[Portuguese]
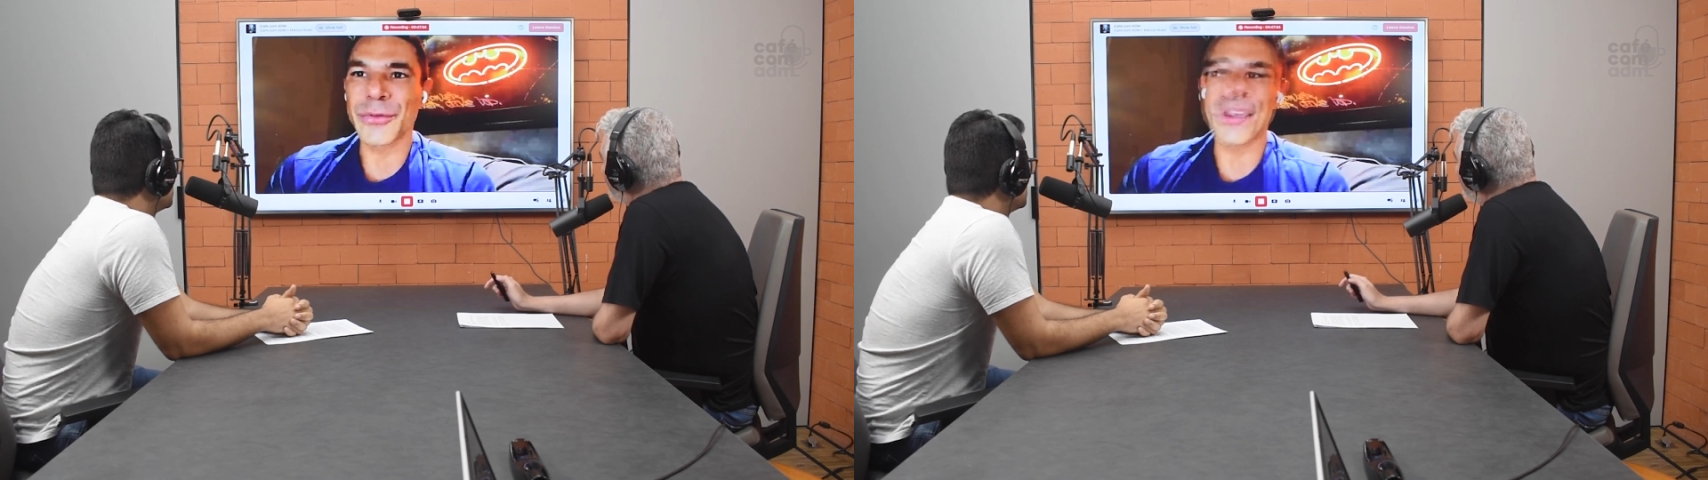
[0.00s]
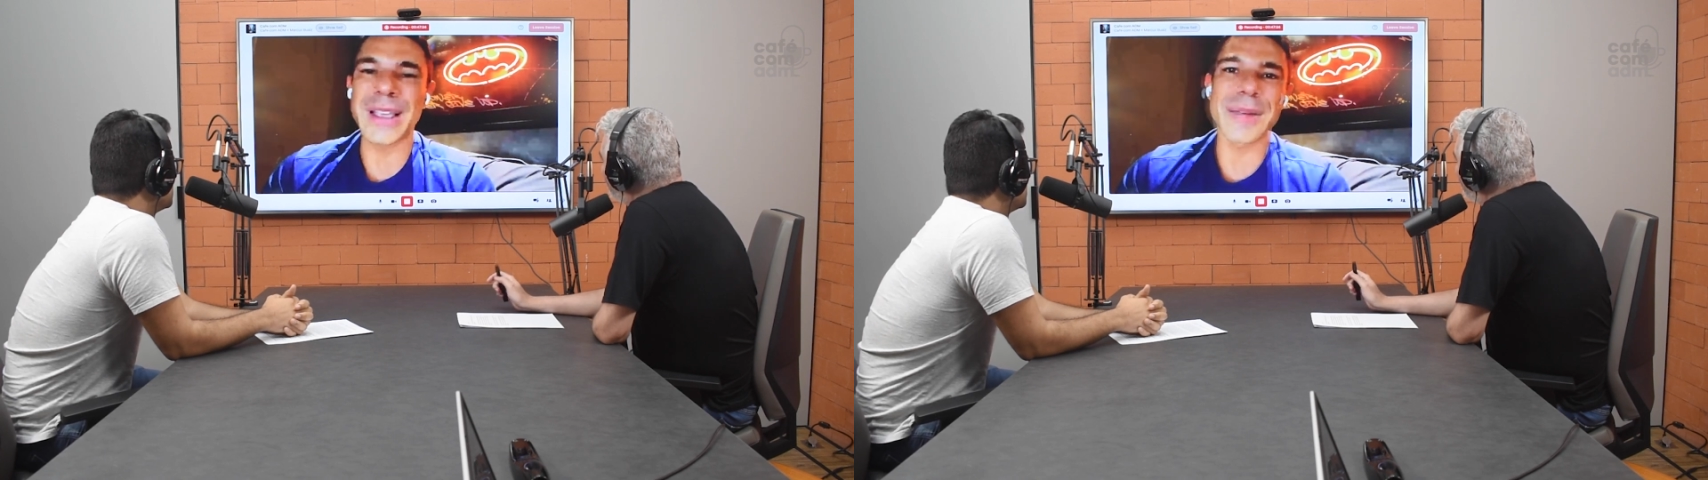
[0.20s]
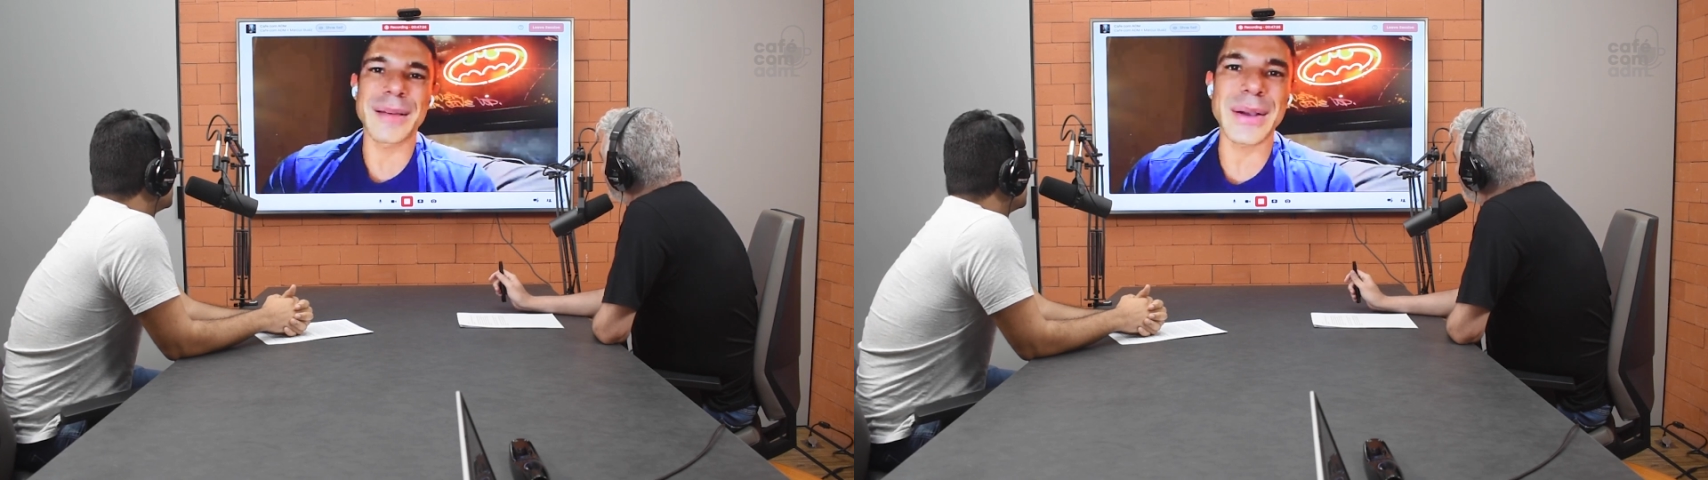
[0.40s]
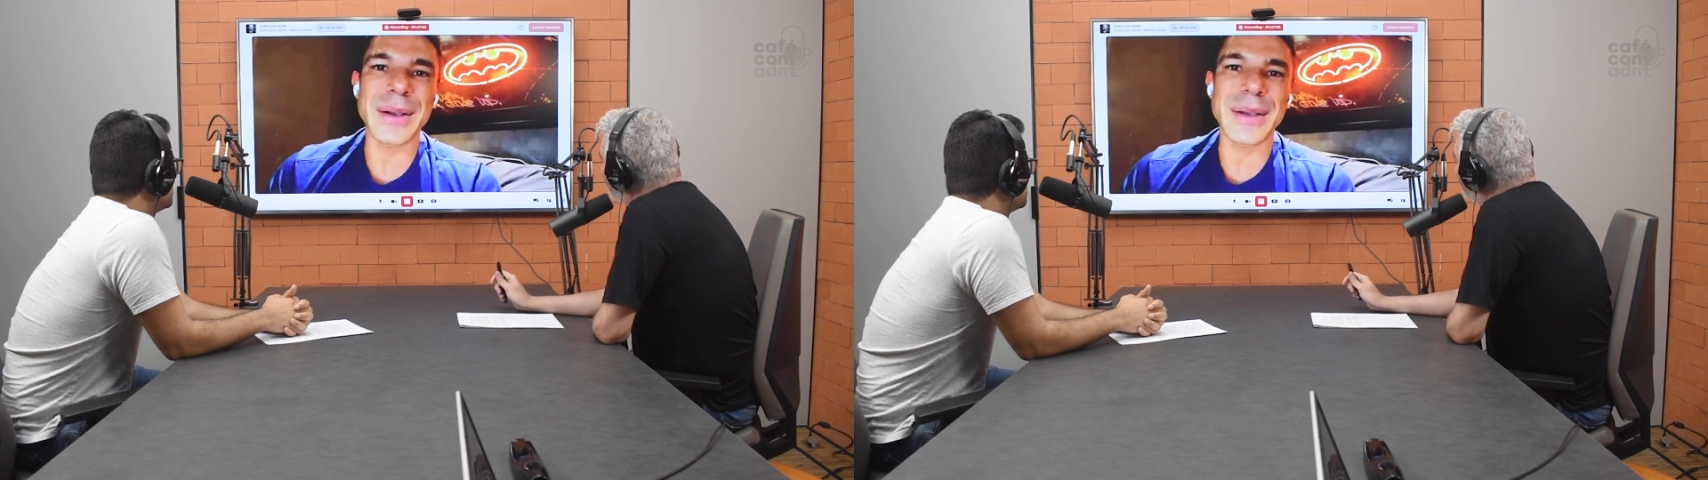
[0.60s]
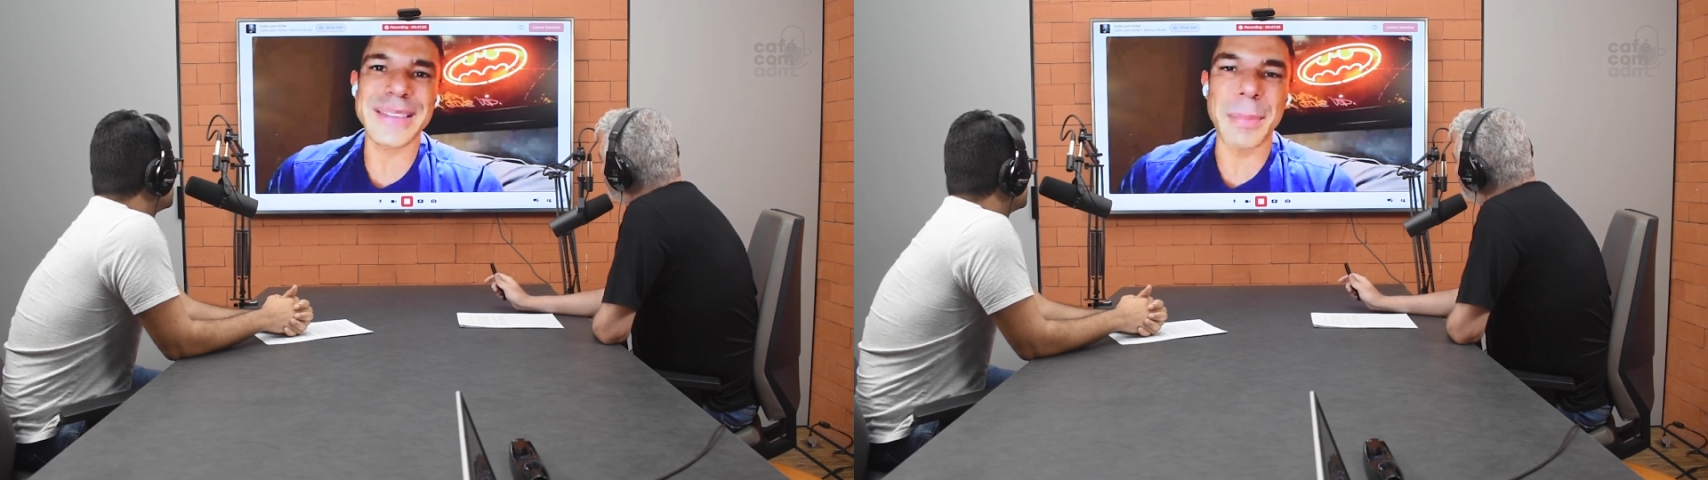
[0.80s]
vinha saber
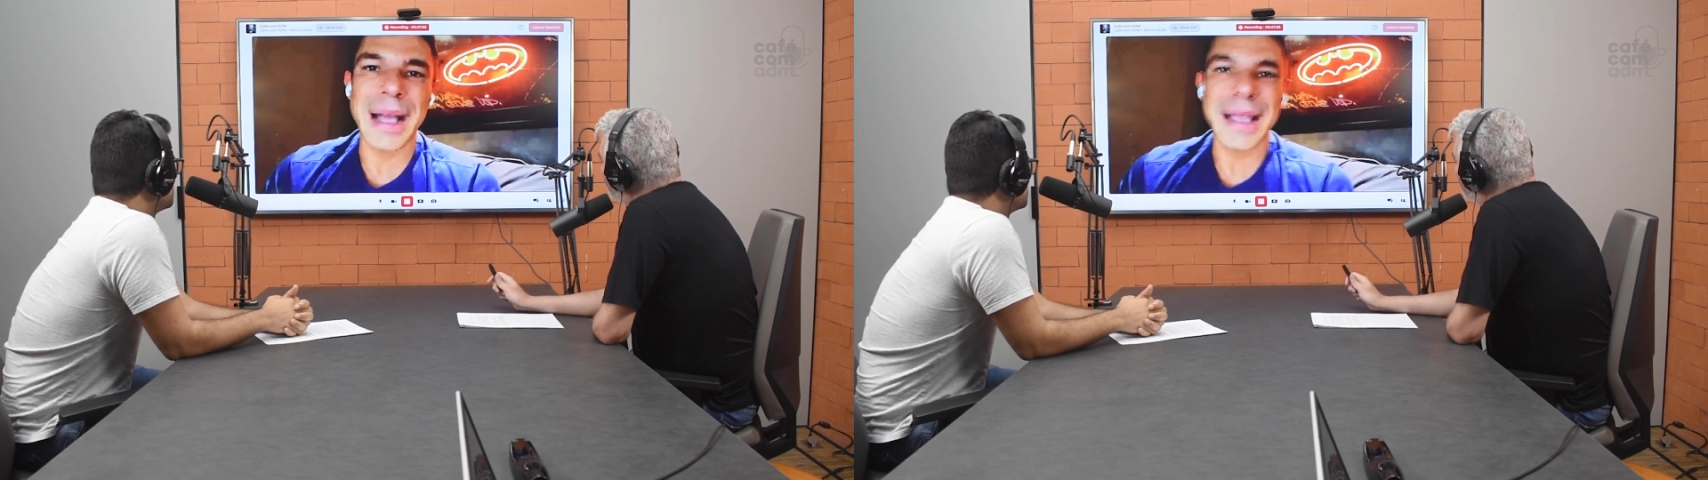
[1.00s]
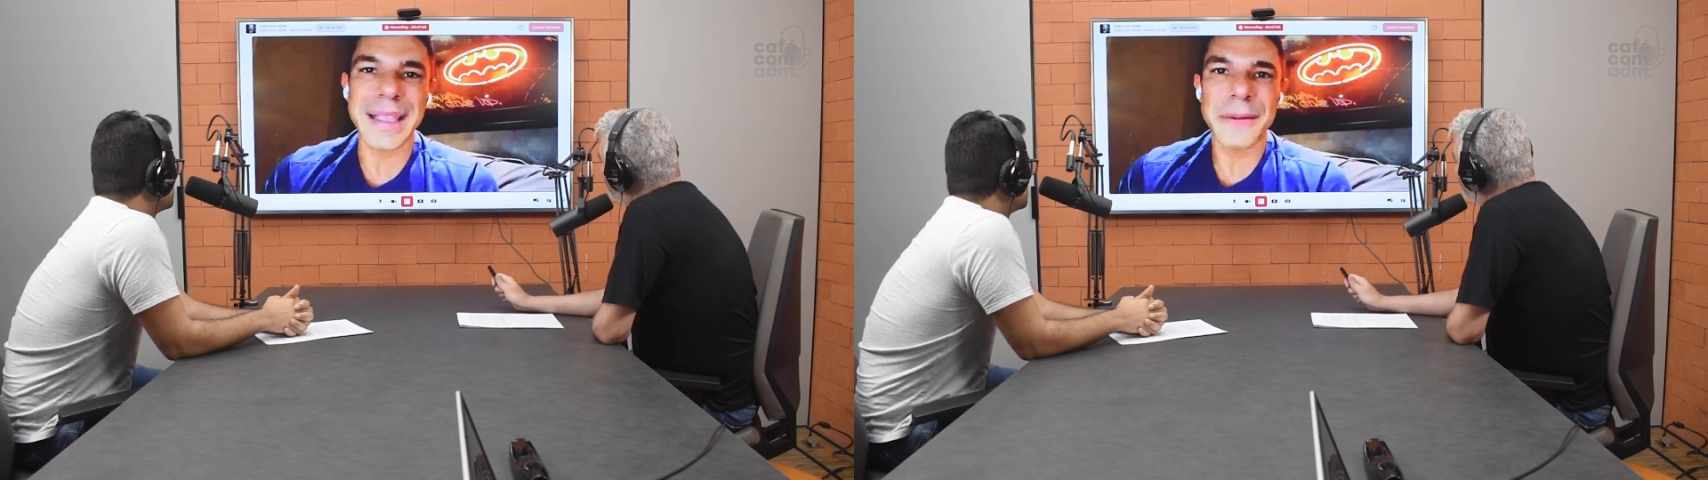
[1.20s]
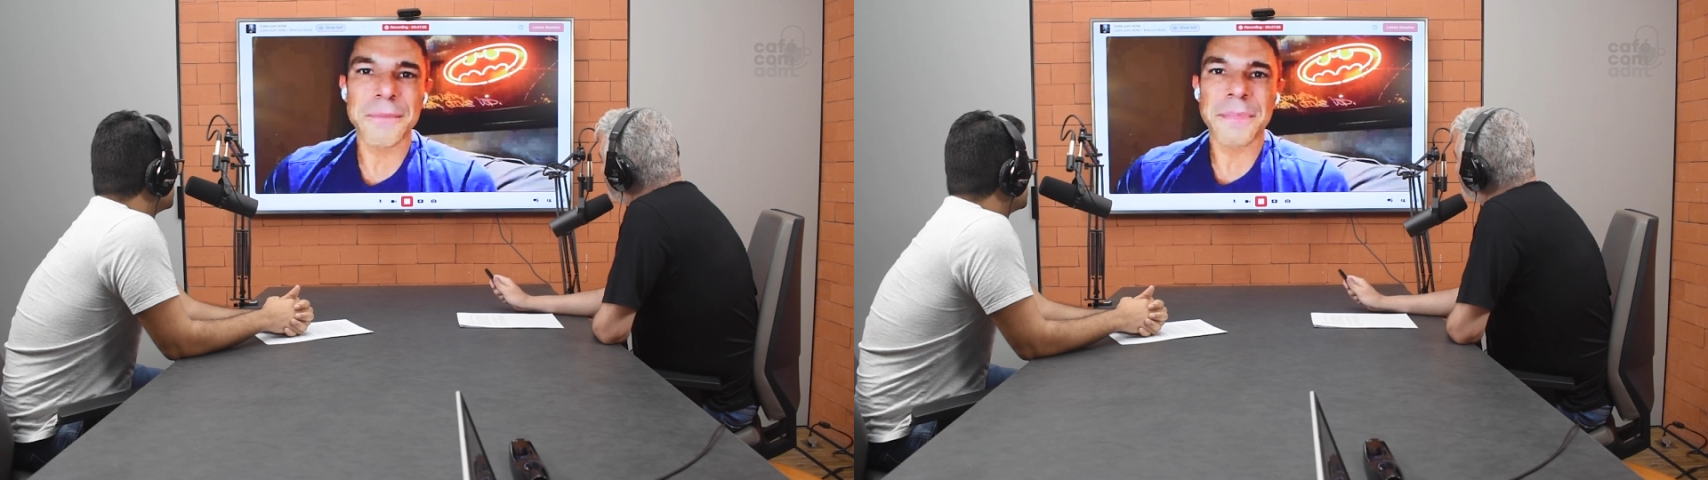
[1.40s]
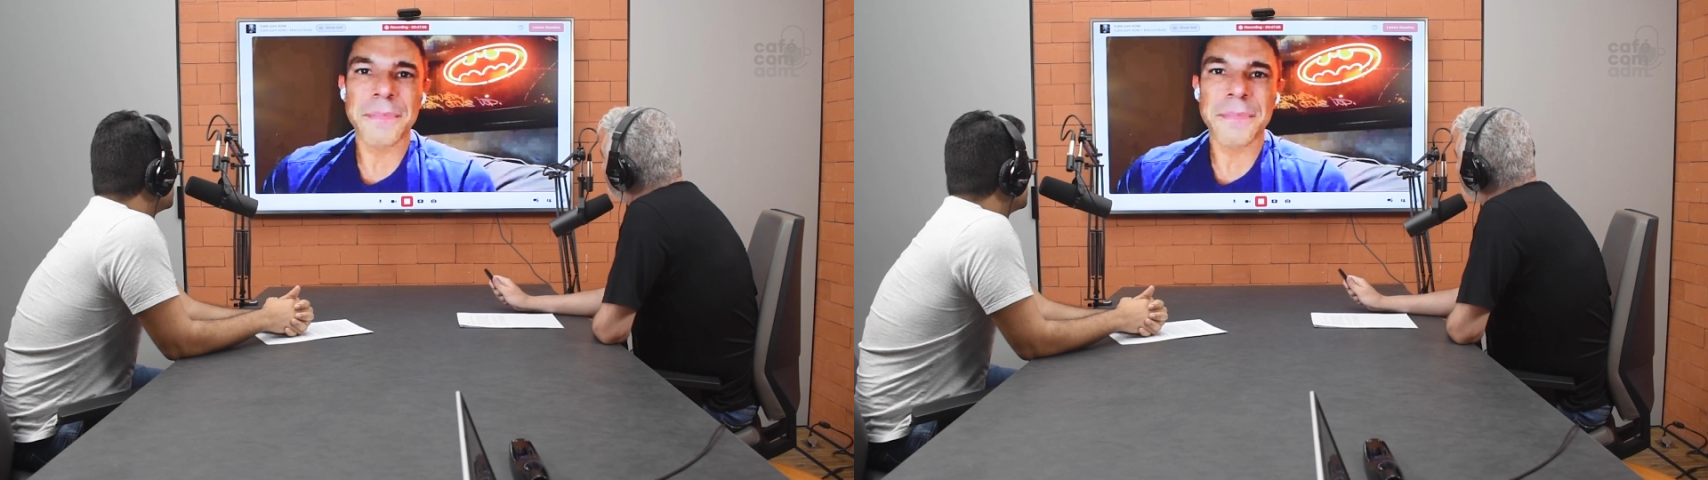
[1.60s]
que eu ia ser pai.